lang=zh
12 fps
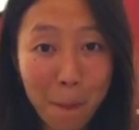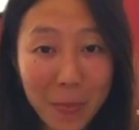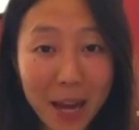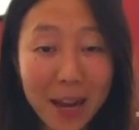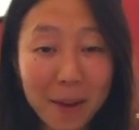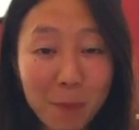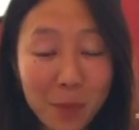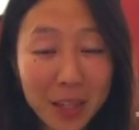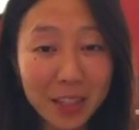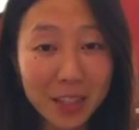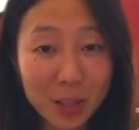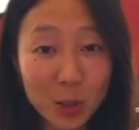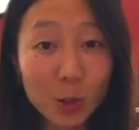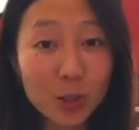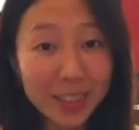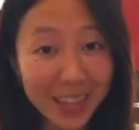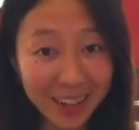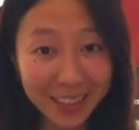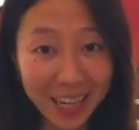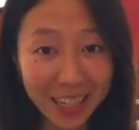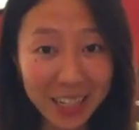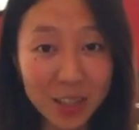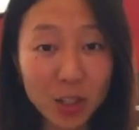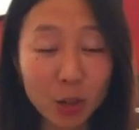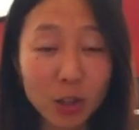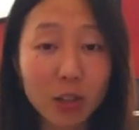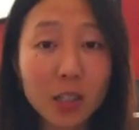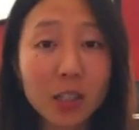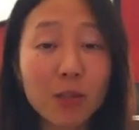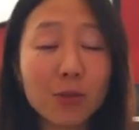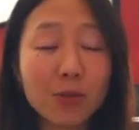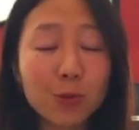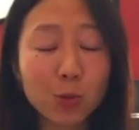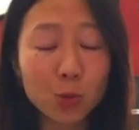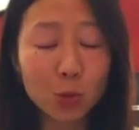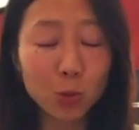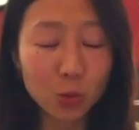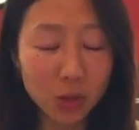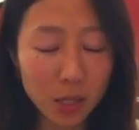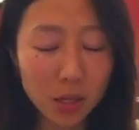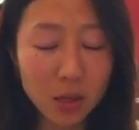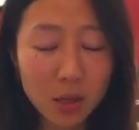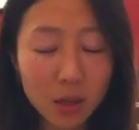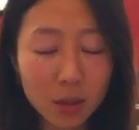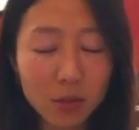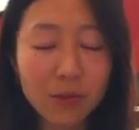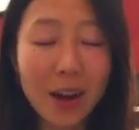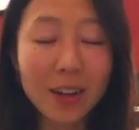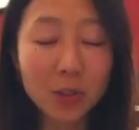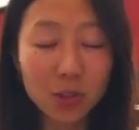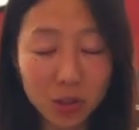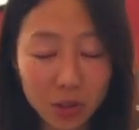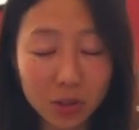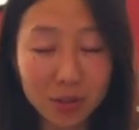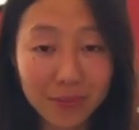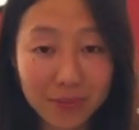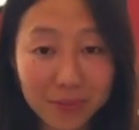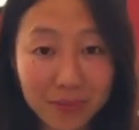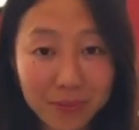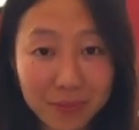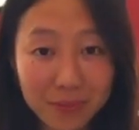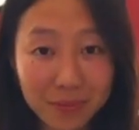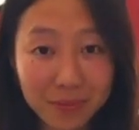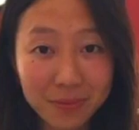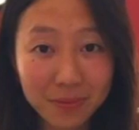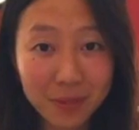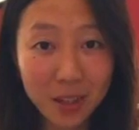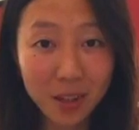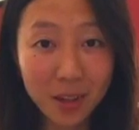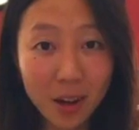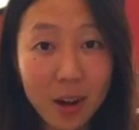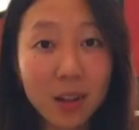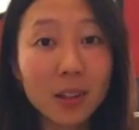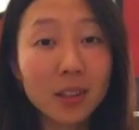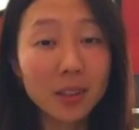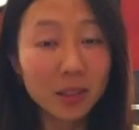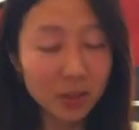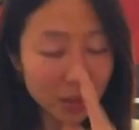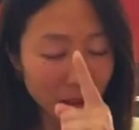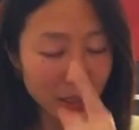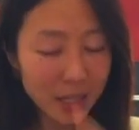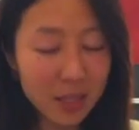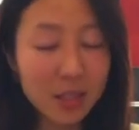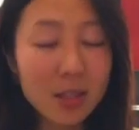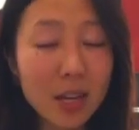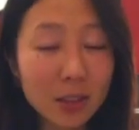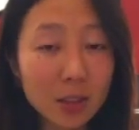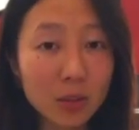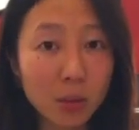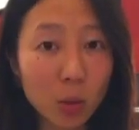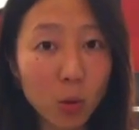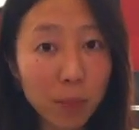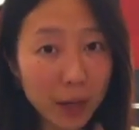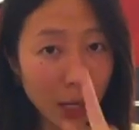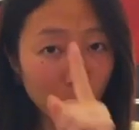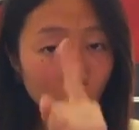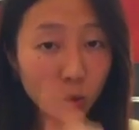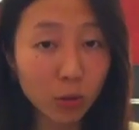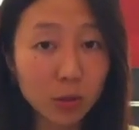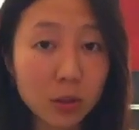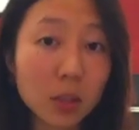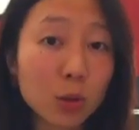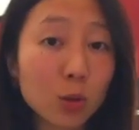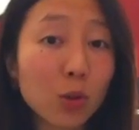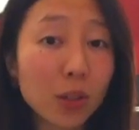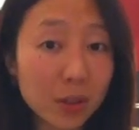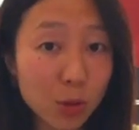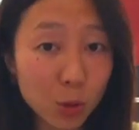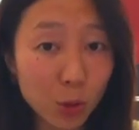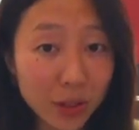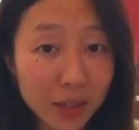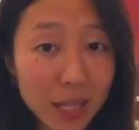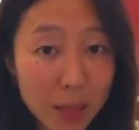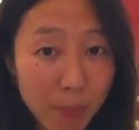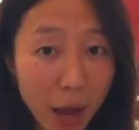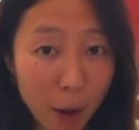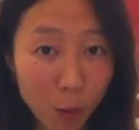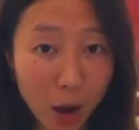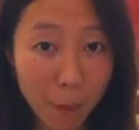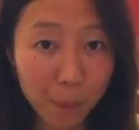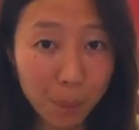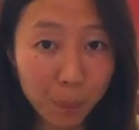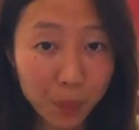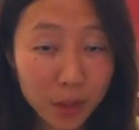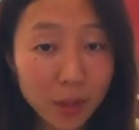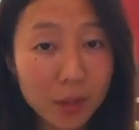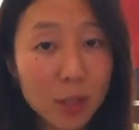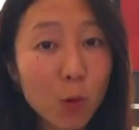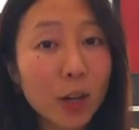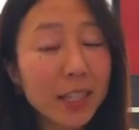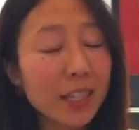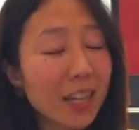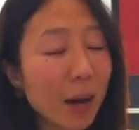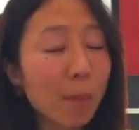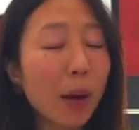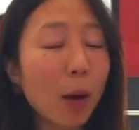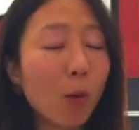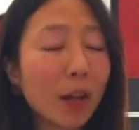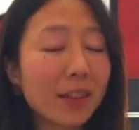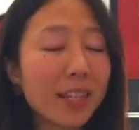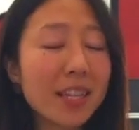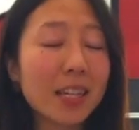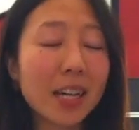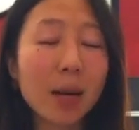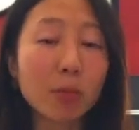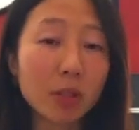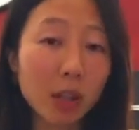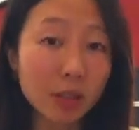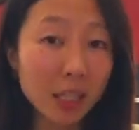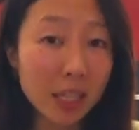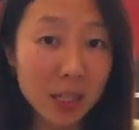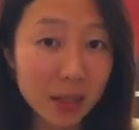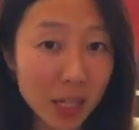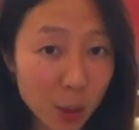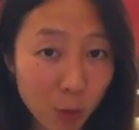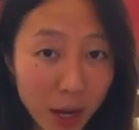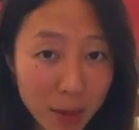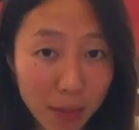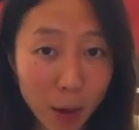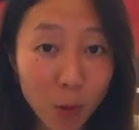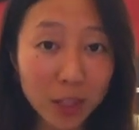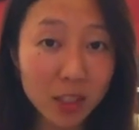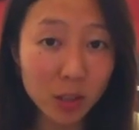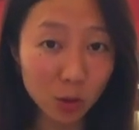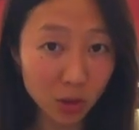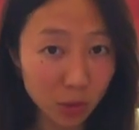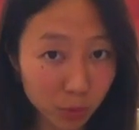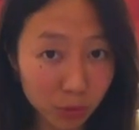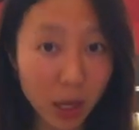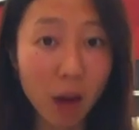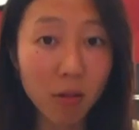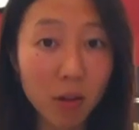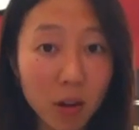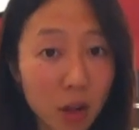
那你就自然而然可以找到更服务你的方式。好，这个意思像什么？我本来户头只能存存一百万。你我给你两百万，你也看不到那一另外一百万，你也吃不到。